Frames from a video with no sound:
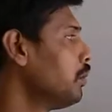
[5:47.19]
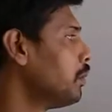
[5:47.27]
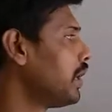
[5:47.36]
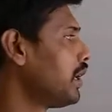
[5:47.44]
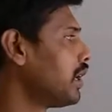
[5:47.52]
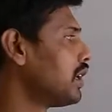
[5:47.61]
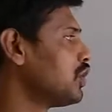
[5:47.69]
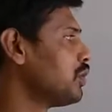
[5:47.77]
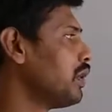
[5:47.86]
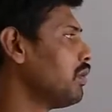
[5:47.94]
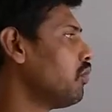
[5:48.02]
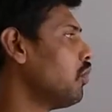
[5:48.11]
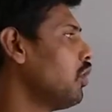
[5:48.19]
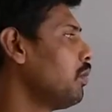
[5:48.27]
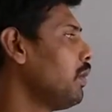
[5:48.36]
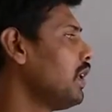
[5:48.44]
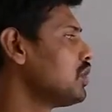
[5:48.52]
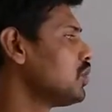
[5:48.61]
बट अगर जो मैं फोर
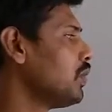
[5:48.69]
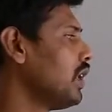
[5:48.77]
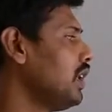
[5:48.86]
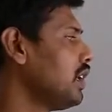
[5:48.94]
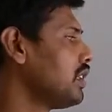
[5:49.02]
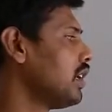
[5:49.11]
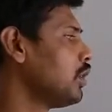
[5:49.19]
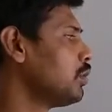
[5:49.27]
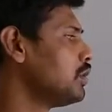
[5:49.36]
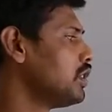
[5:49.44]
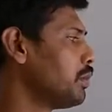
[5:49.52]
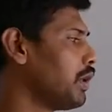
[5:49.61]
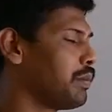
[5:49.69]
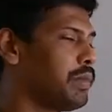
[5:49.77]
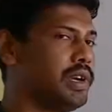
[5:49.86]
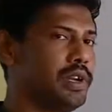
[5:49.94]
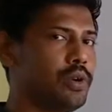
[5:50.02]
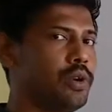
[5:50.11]
प्लस वन लिखता तो मुझे
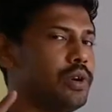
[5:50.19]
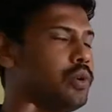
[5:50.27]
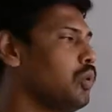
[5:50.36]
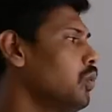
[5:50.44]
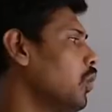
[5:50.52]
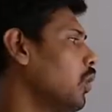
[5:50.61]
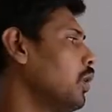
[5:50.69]
परपेंडिकुलर टू